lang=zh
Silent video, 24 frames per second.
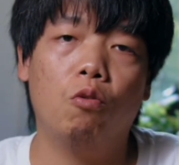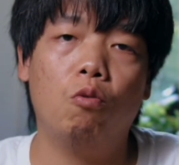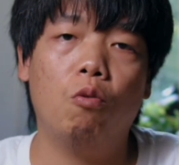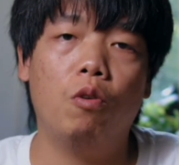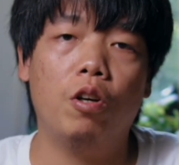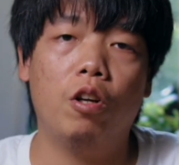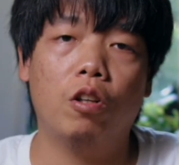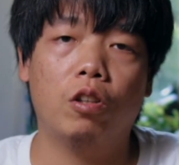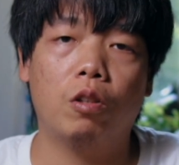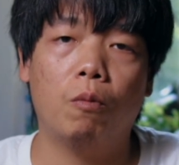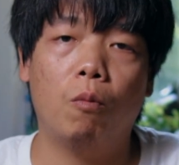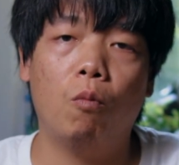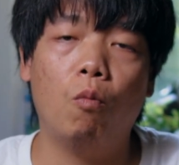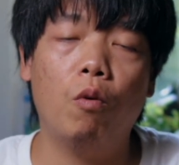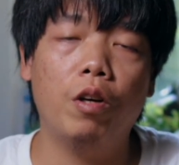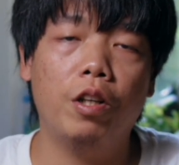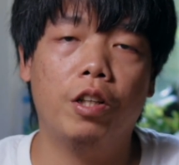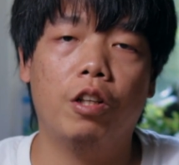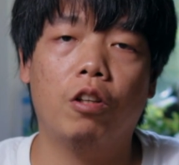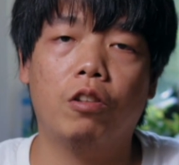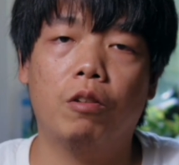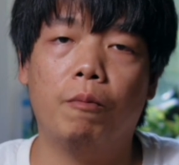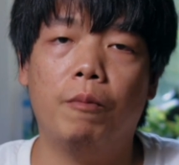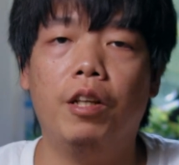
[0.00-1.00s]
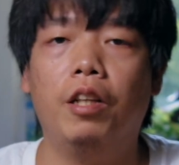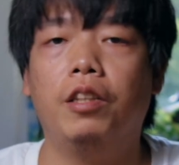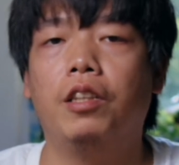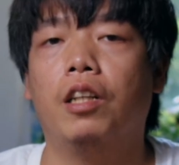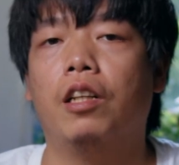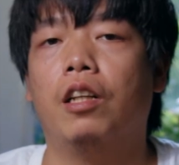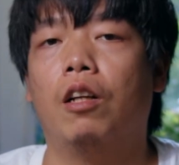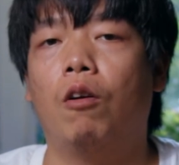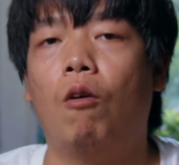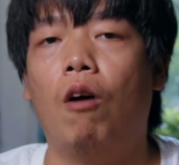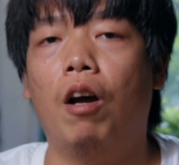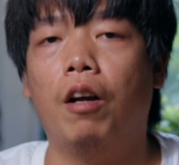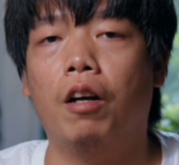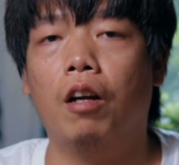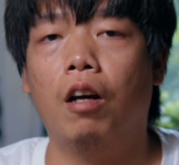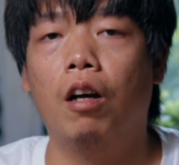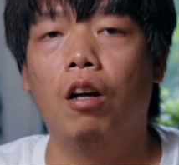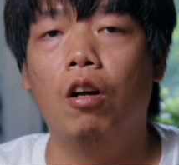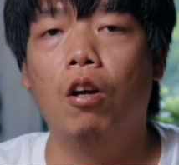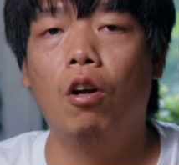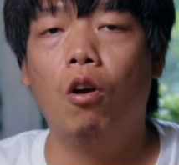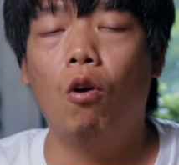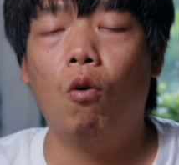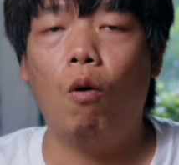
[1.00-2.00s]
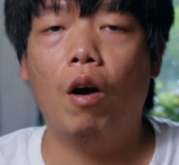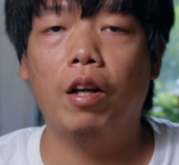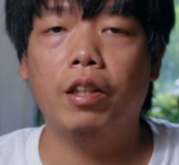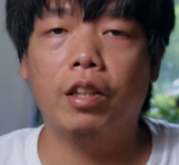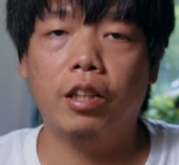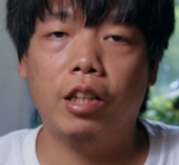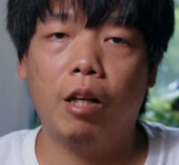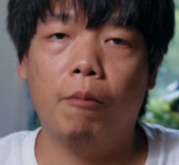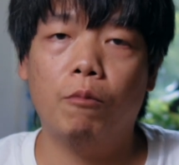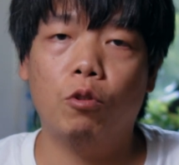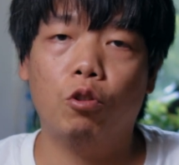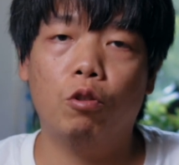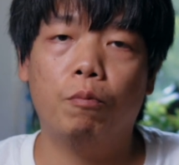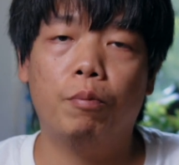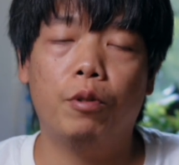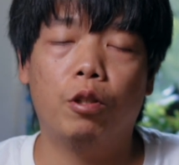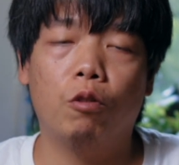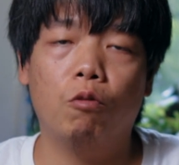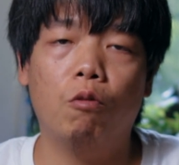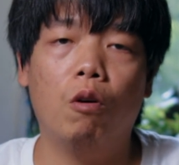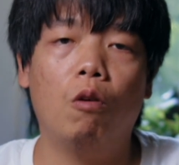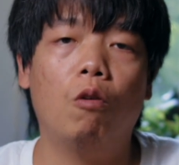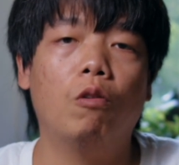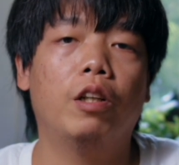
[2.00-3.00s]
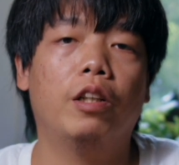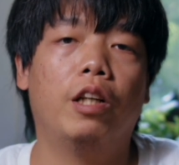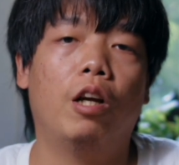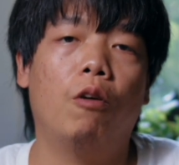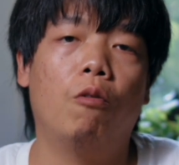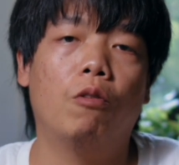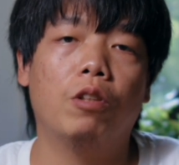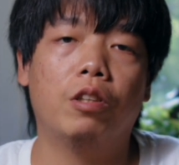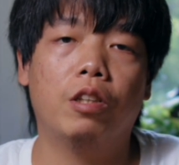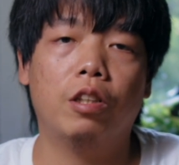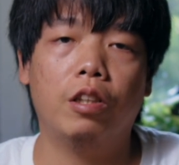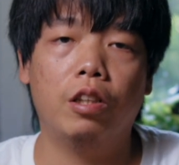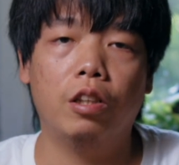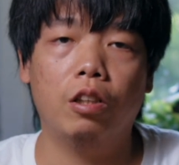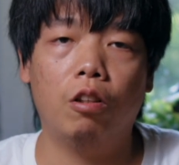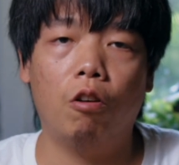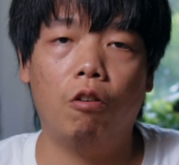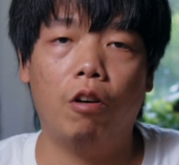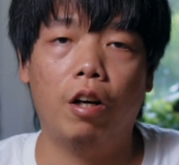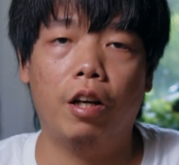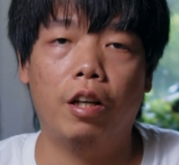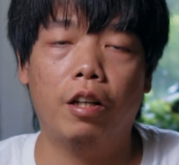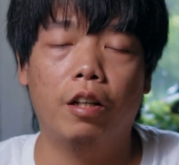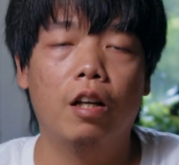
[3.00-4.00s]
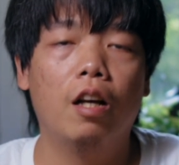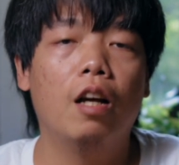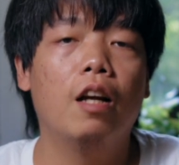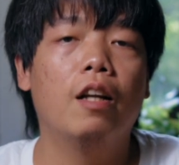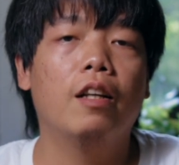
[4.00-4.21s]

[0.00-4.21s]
如果你有什么问题、有什么意见的话呢，欢迎在下面去评论或者给我私信都可以。